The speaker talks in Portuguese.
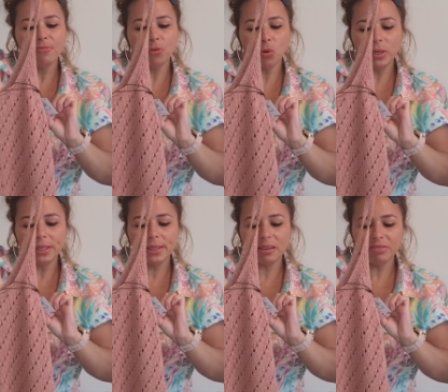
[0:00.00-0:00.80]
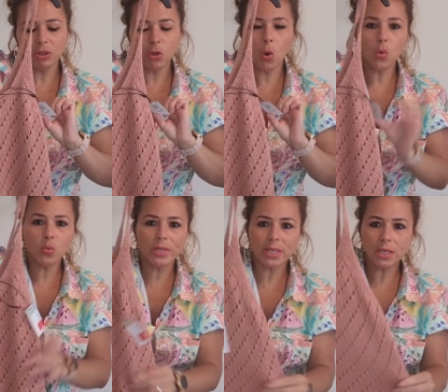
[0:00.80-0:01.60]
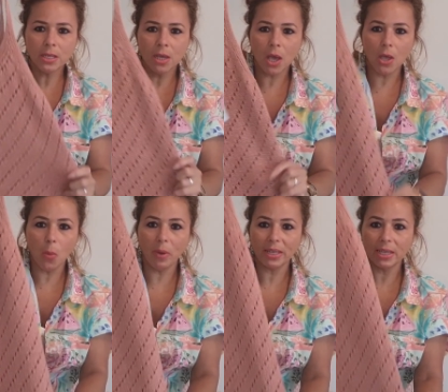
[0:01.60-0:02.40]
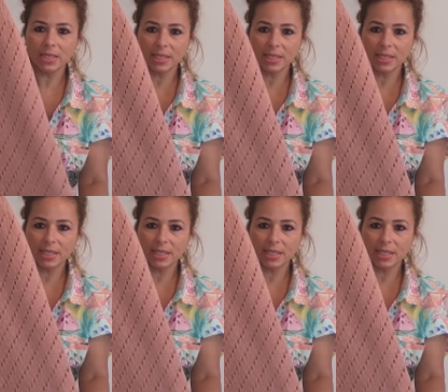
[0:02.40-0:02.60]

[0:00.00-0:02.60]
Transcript: Foi, tava 12, eu paguei